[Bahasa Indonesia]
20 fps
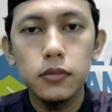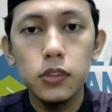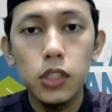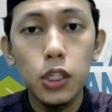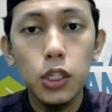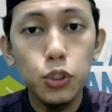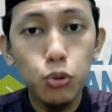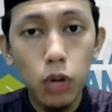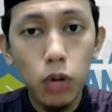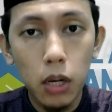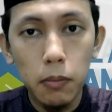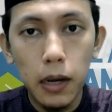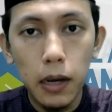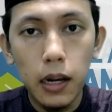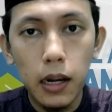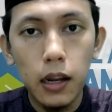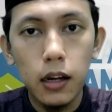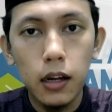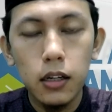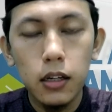terjual
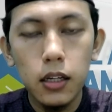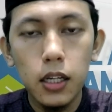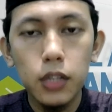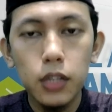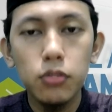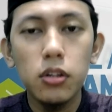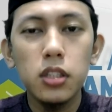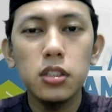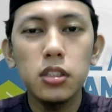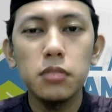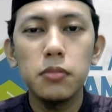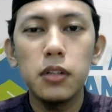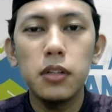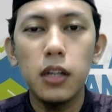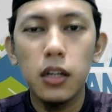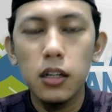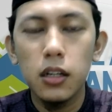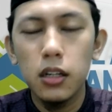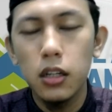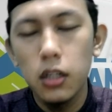barang, itu kan
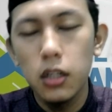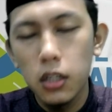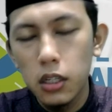sebenarnya